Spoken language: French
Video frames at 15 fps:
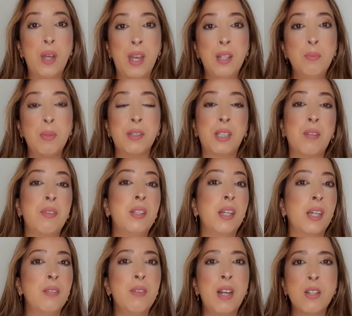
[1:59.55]
haine parce qu'il y avait des
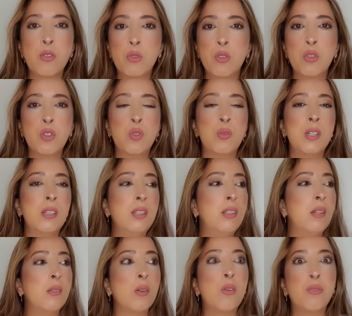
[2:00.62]
révélations, je vous ai dit
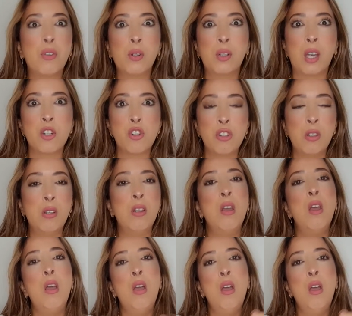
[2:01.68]
des enfants cachés,